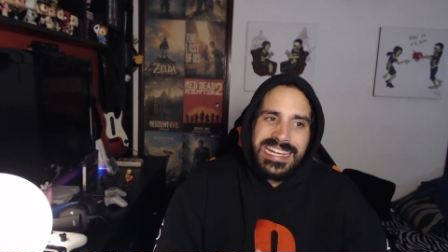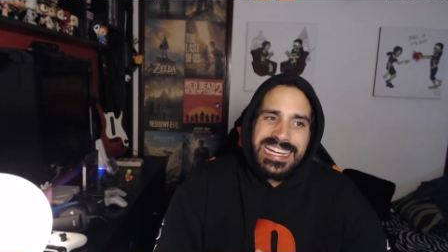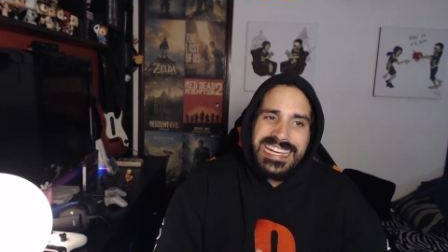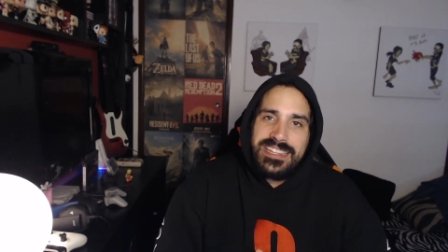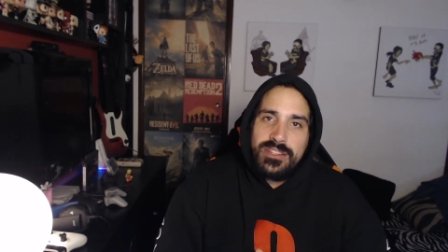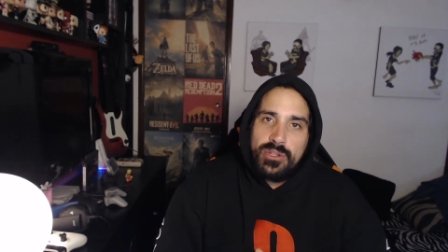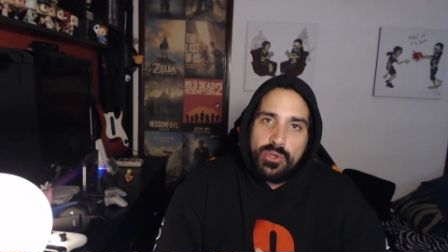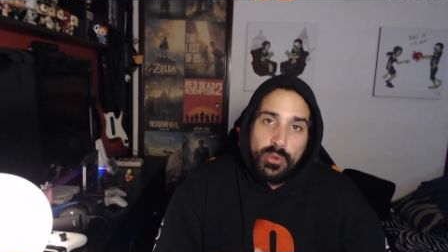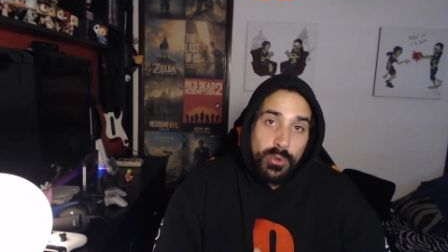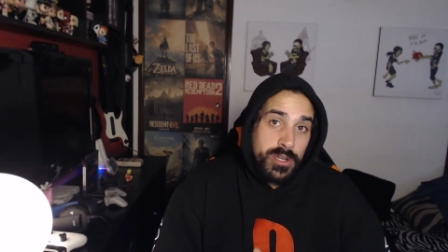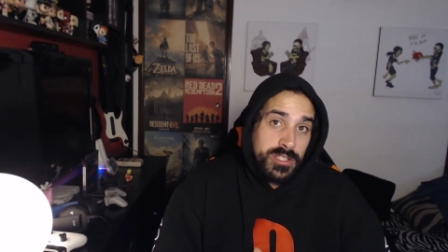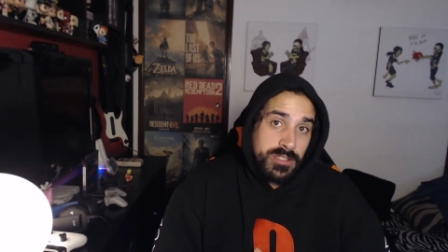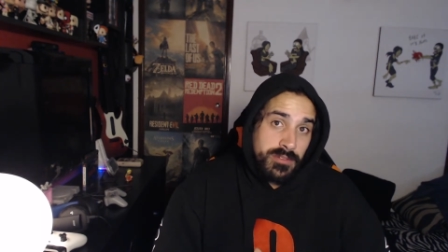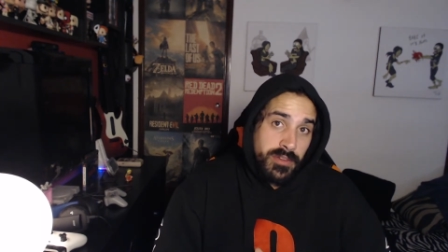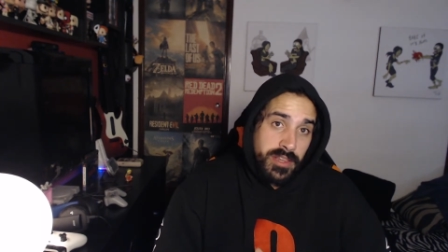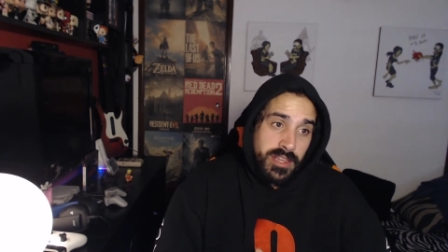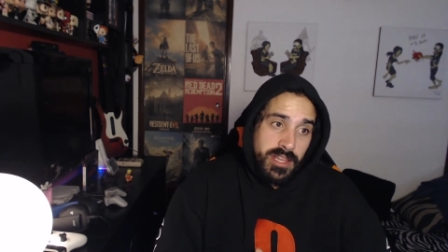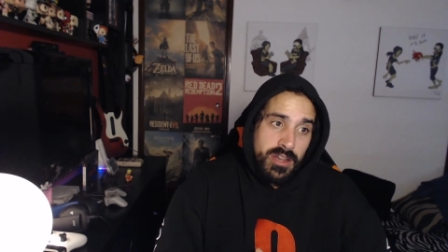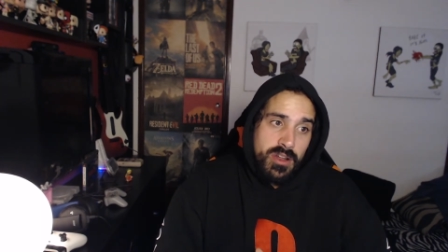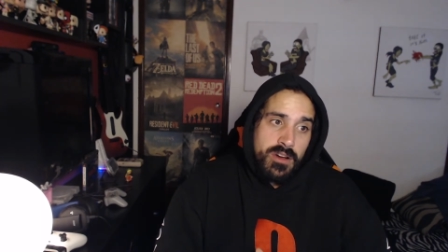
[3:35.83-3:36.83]

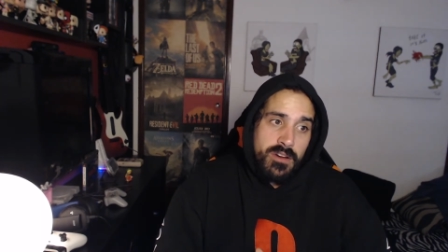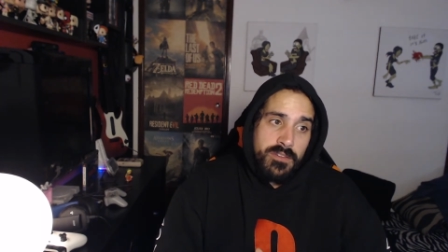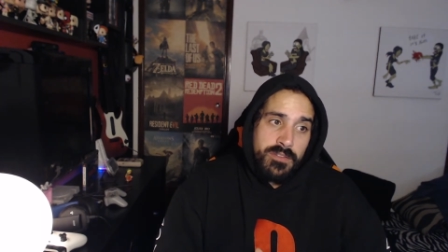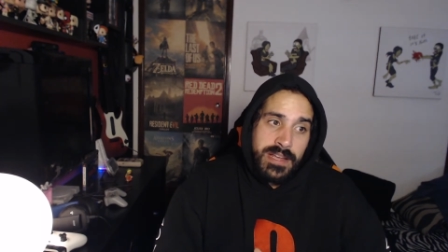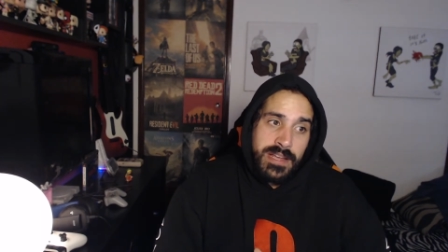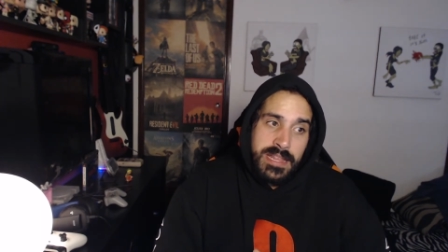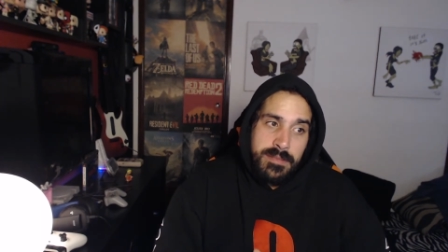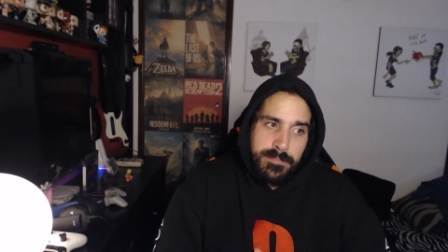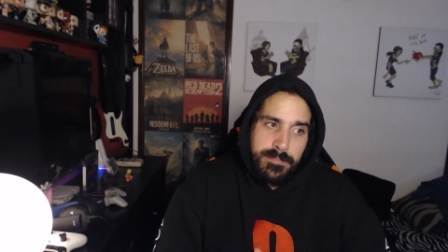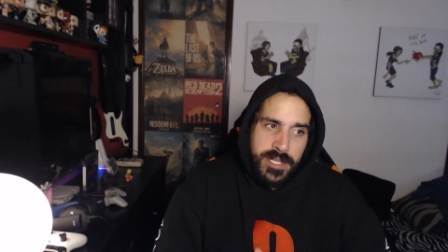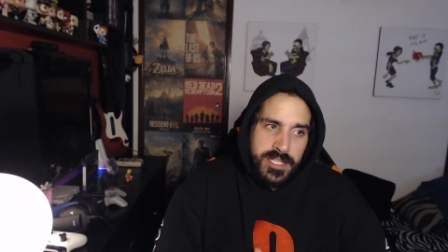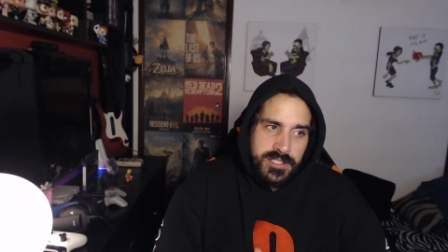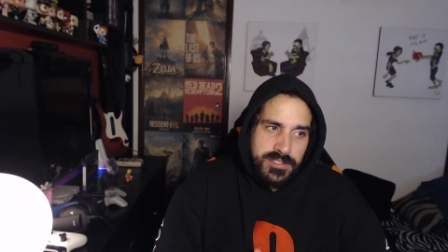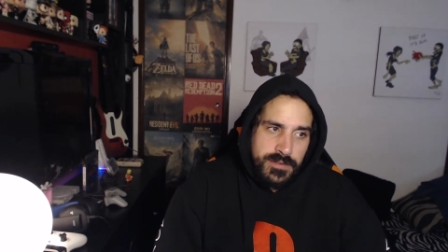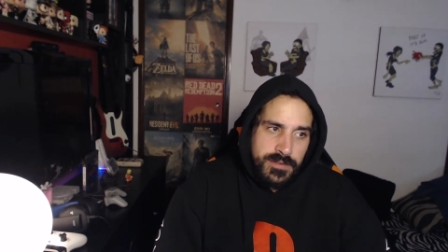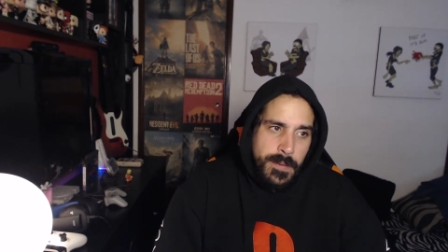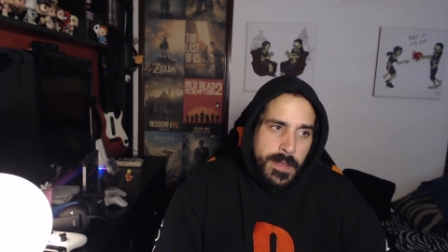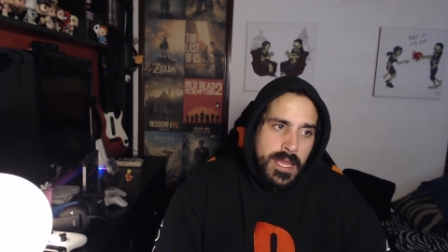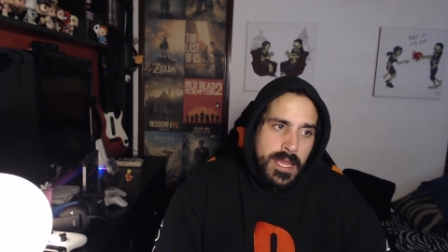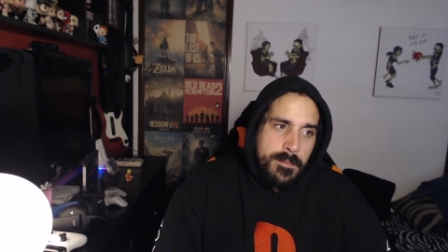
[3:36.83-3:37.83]
14,99€, grande preço,